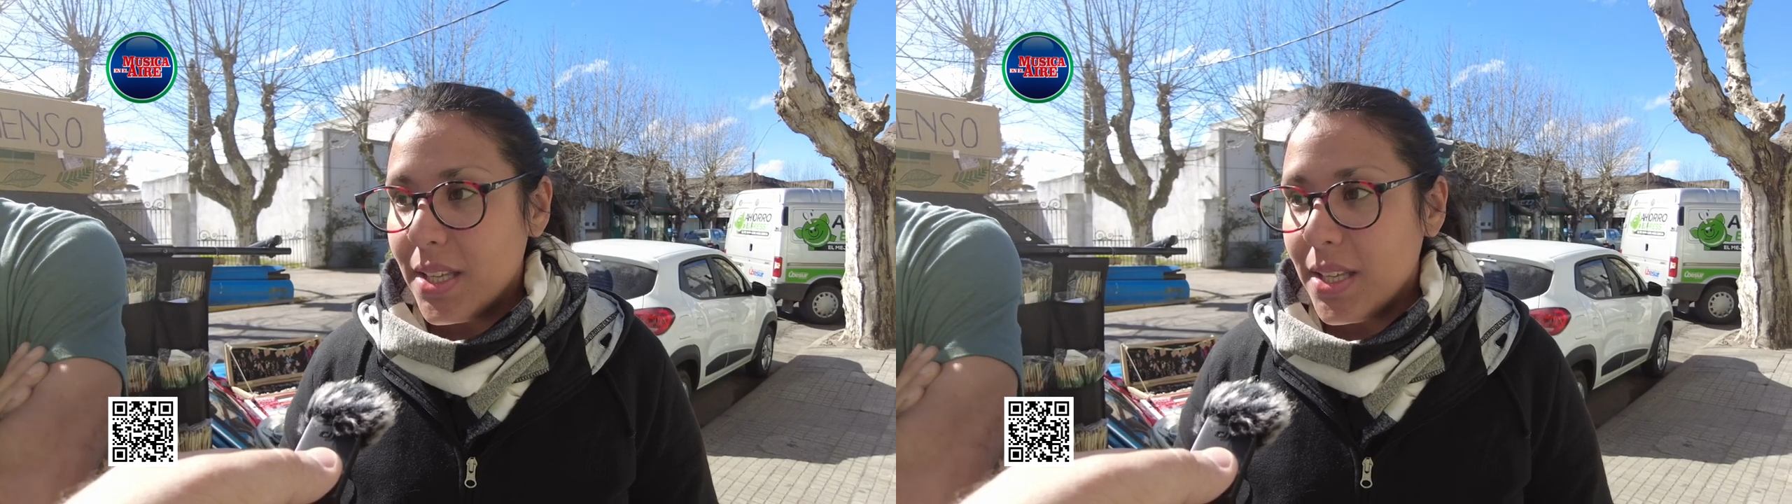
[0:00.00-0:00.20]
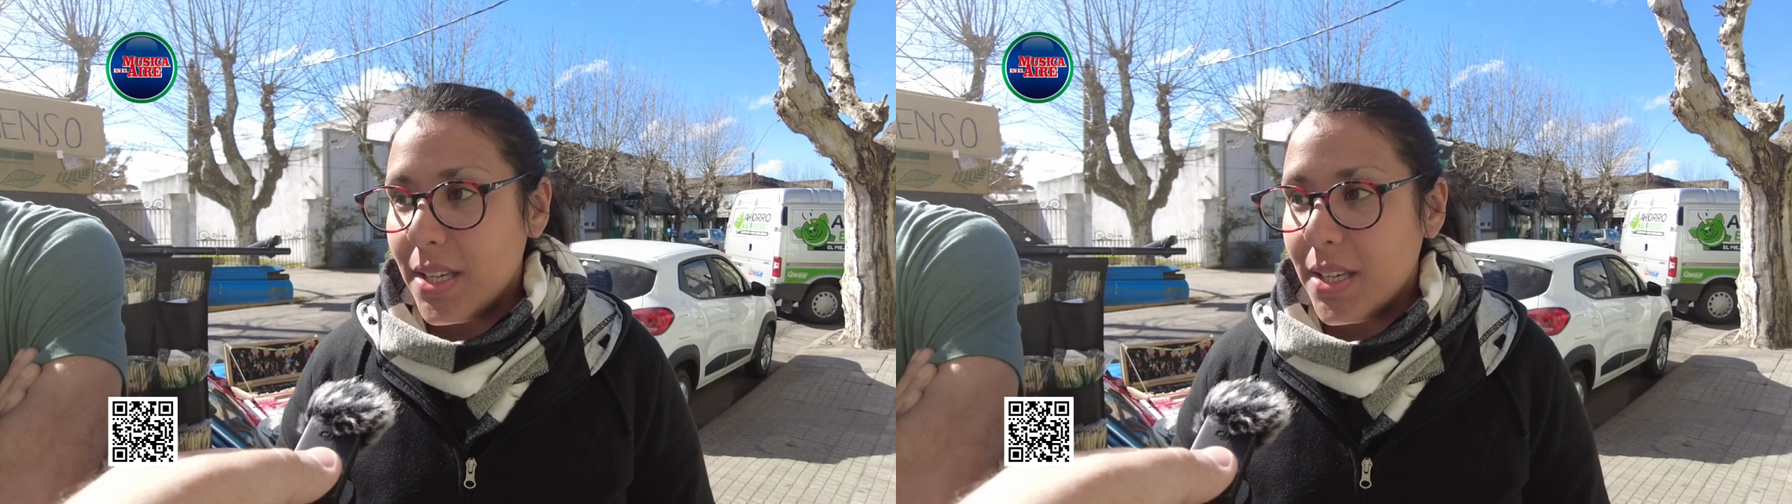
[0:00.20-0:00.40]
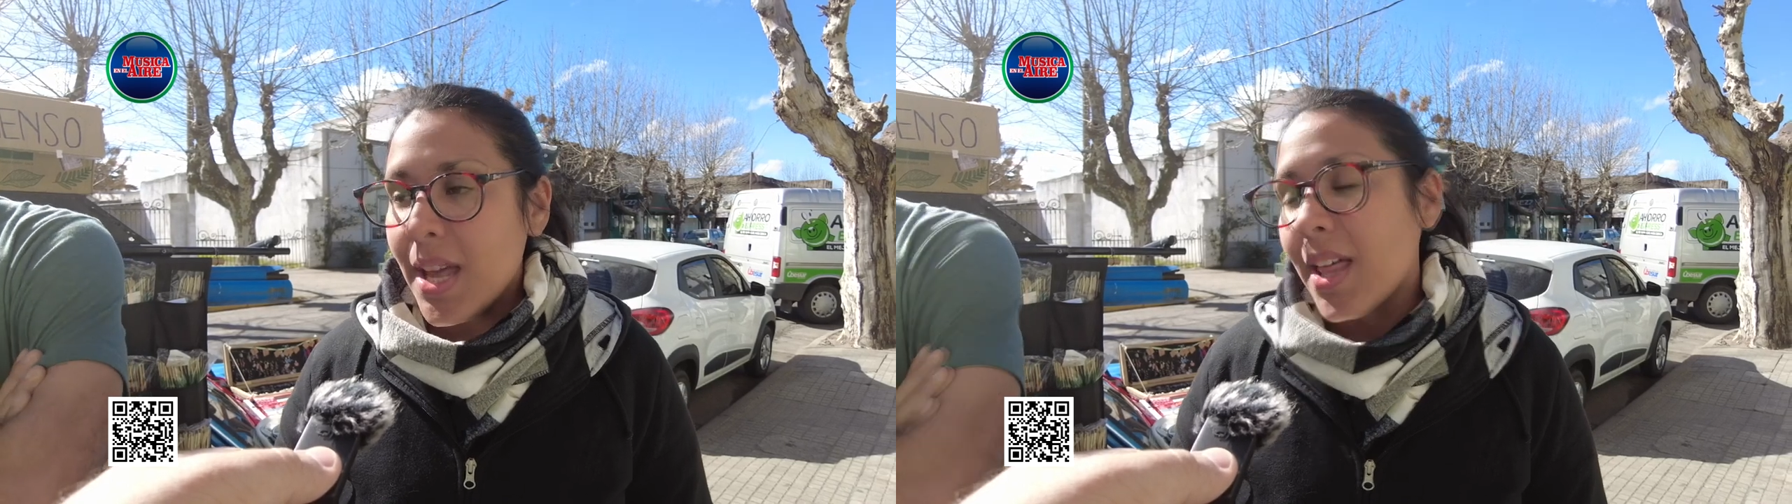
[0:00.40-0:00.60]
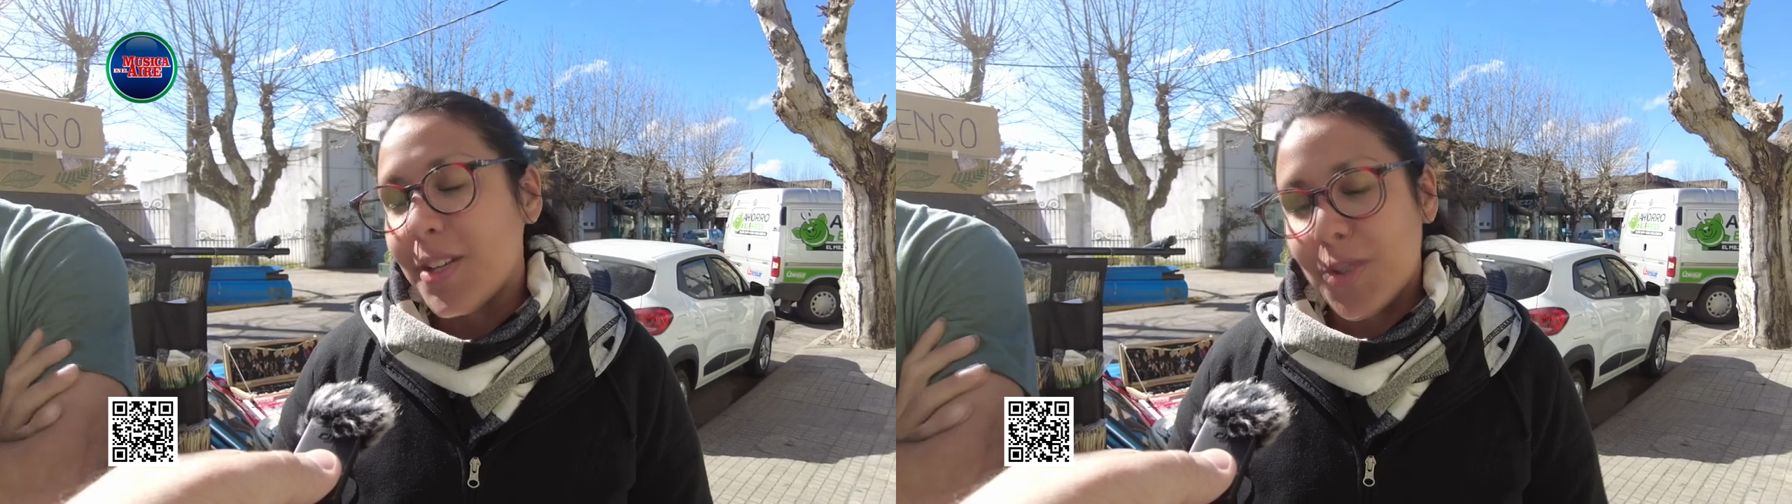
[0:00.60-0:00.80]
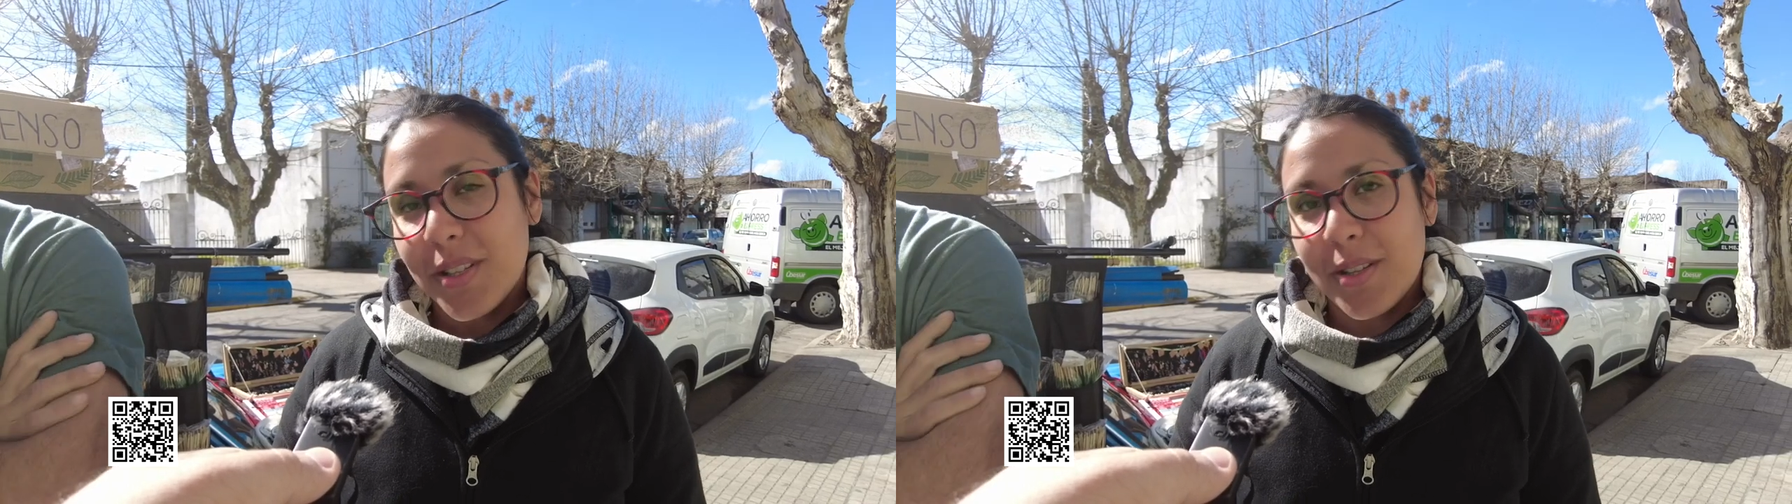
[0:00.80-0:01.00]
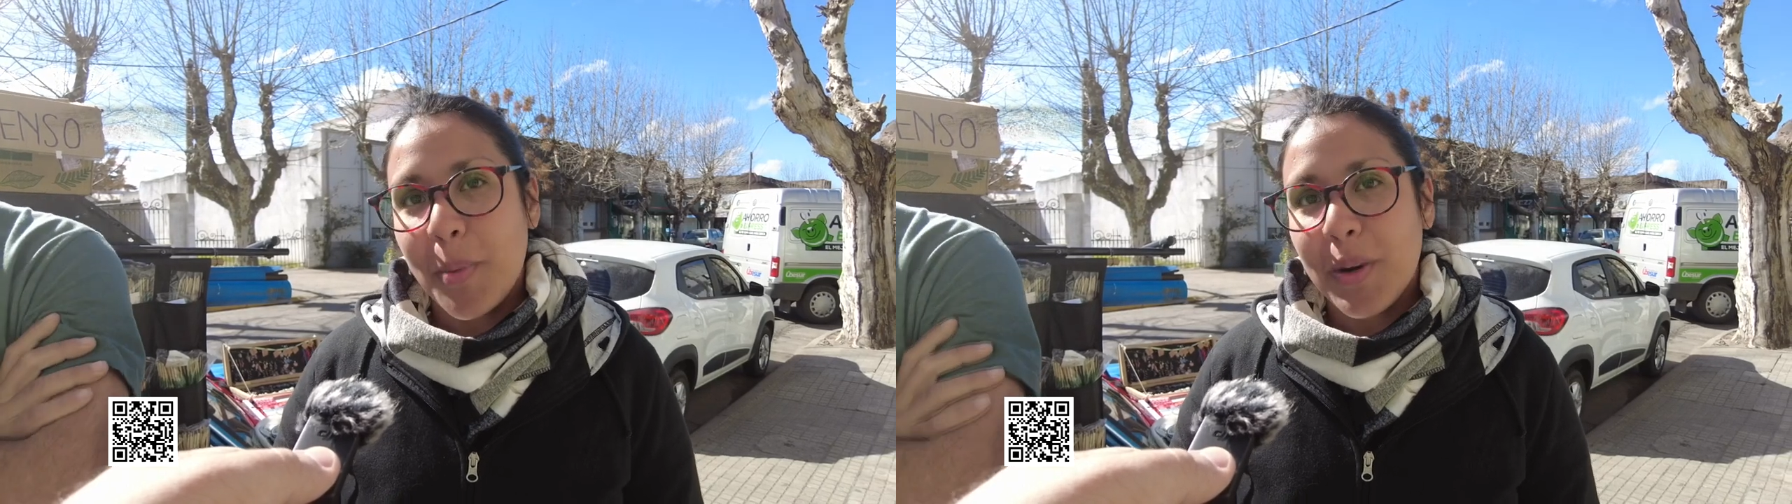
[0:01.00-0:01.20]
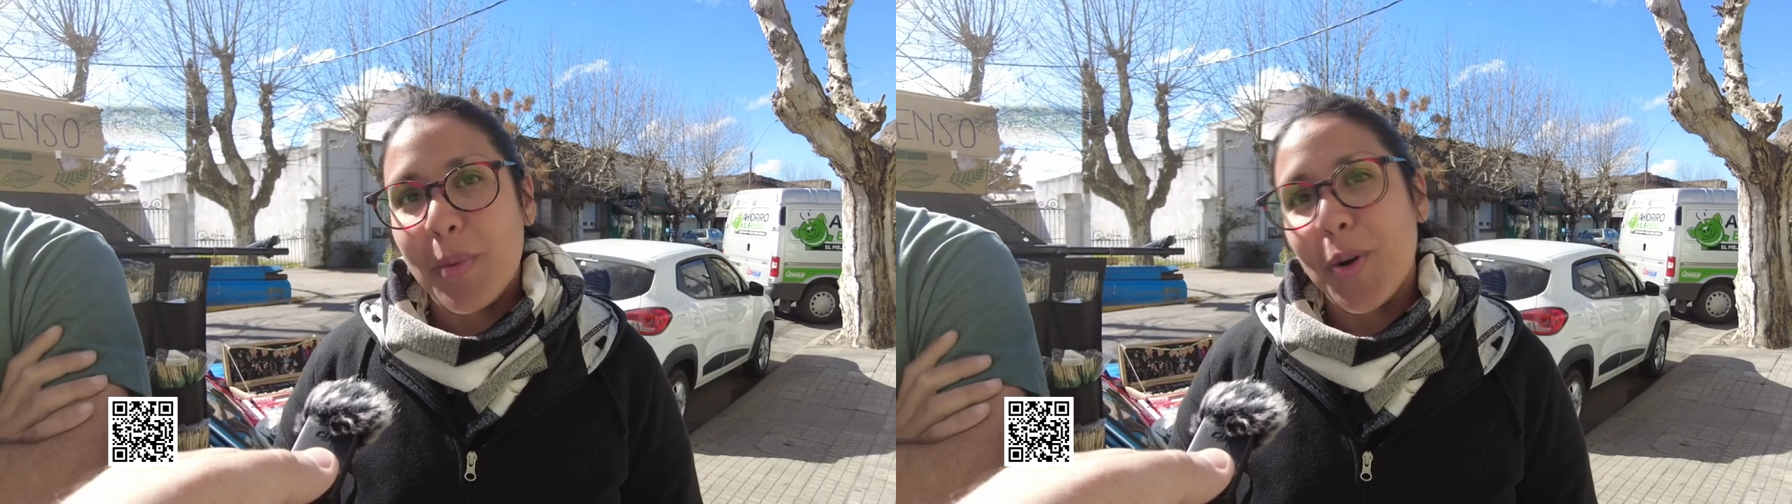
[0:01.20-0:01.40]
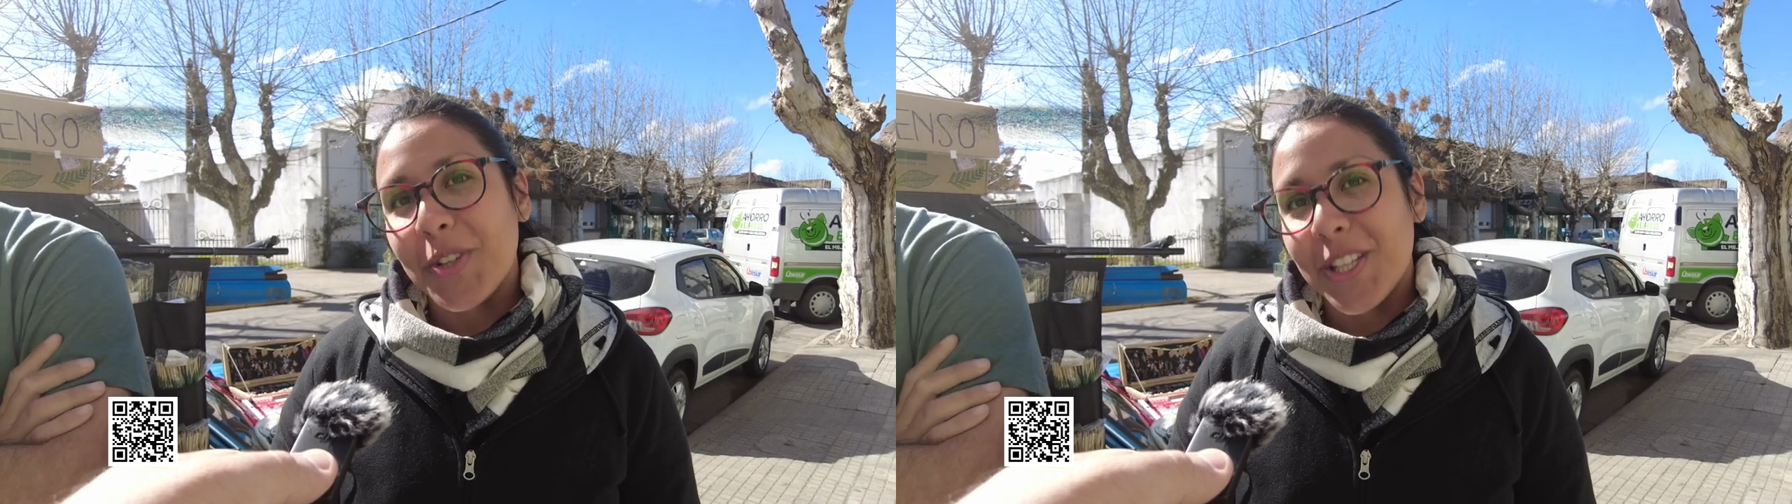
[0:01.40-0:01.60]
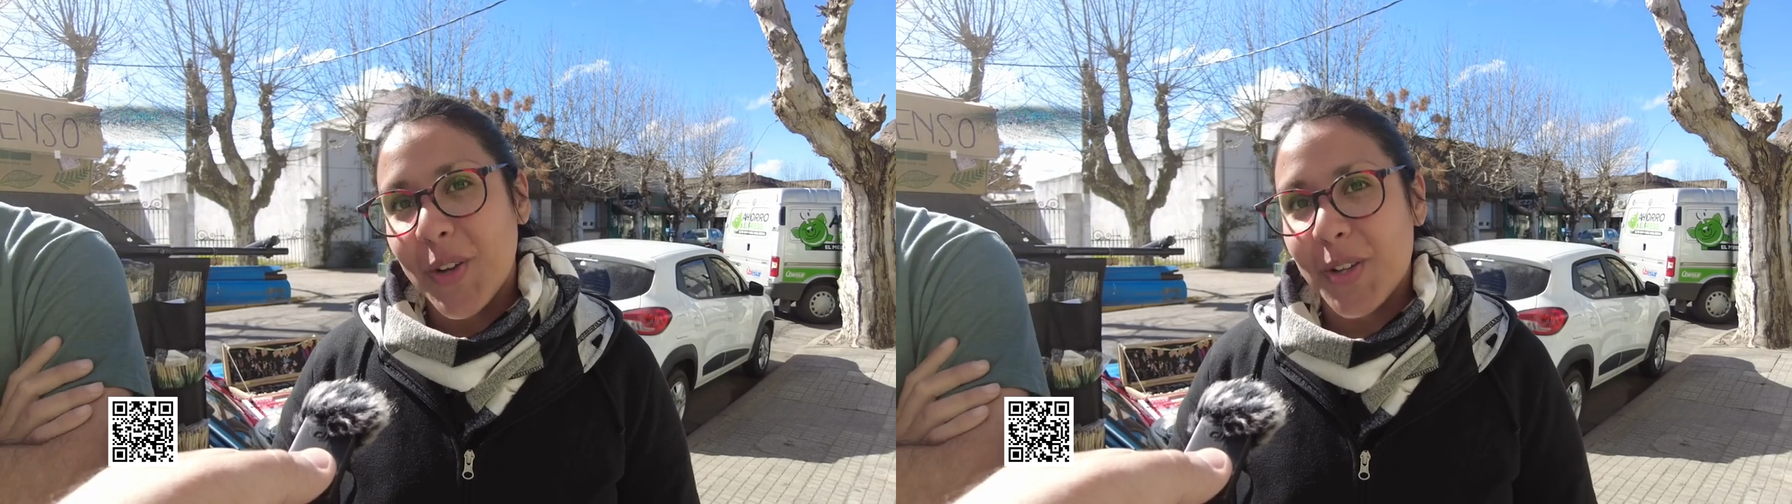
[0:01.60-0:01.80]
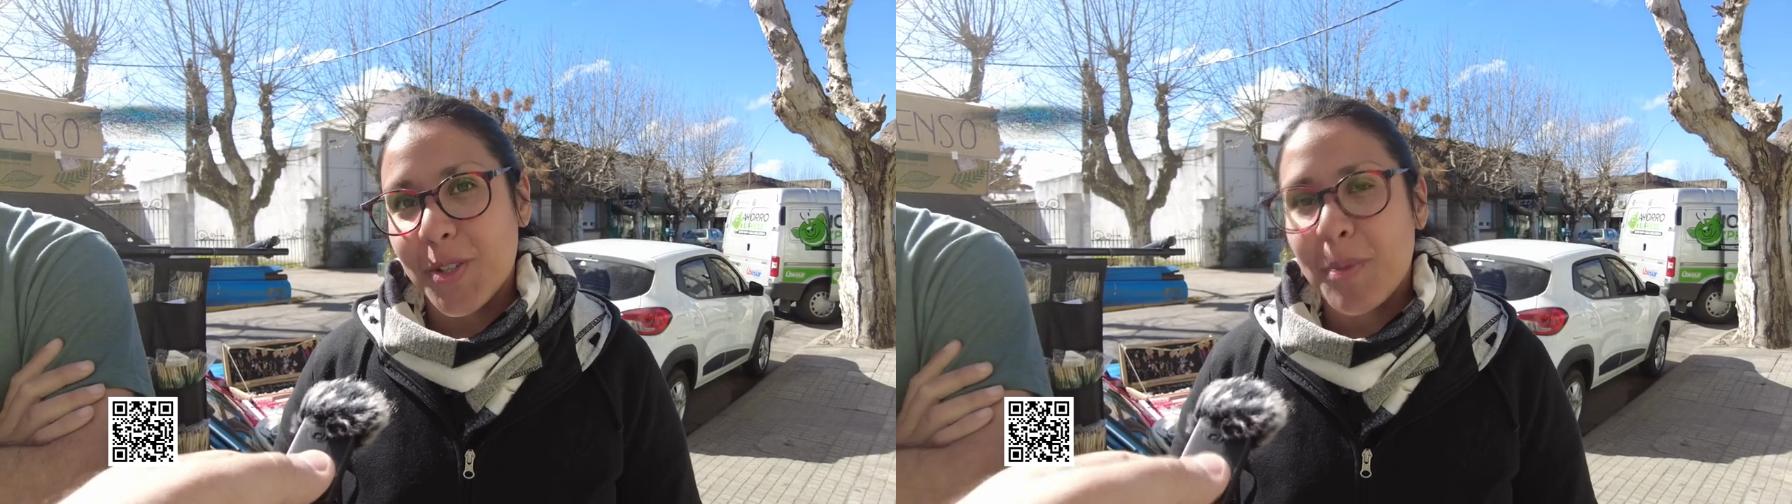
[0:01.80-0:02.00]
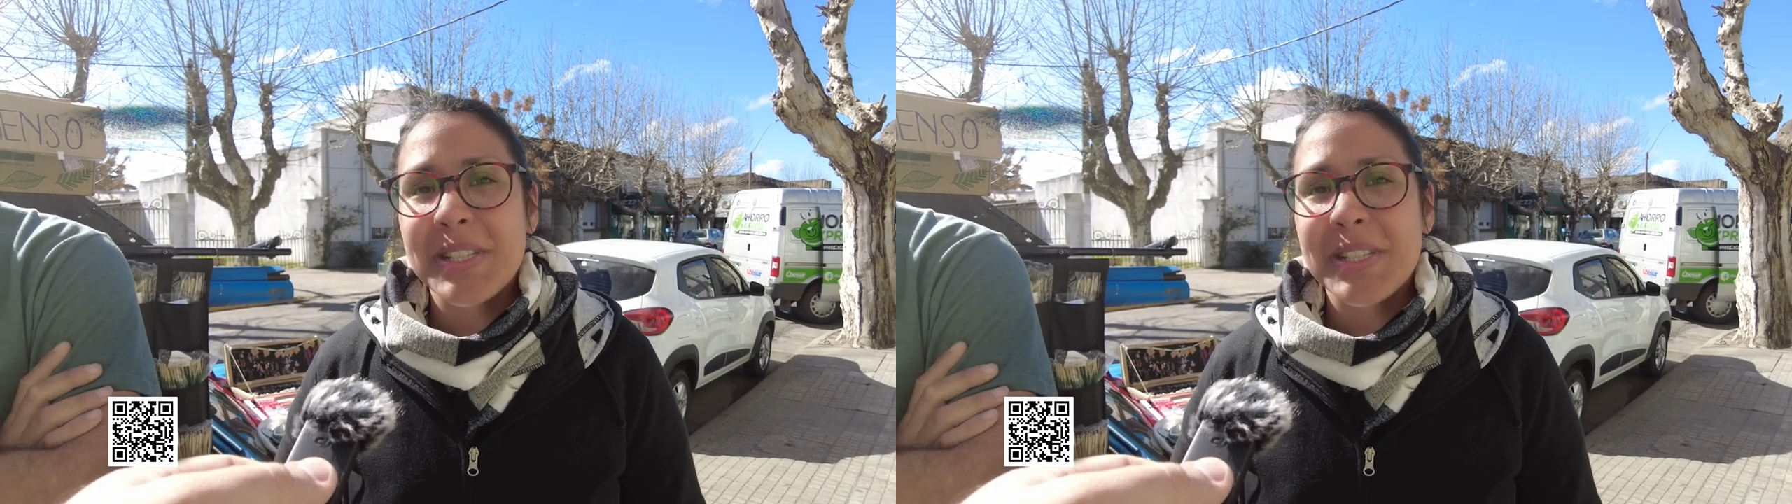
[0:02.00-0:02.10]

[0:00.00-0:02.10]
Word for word: y nada, eso nos pone muy contentos a nosotros.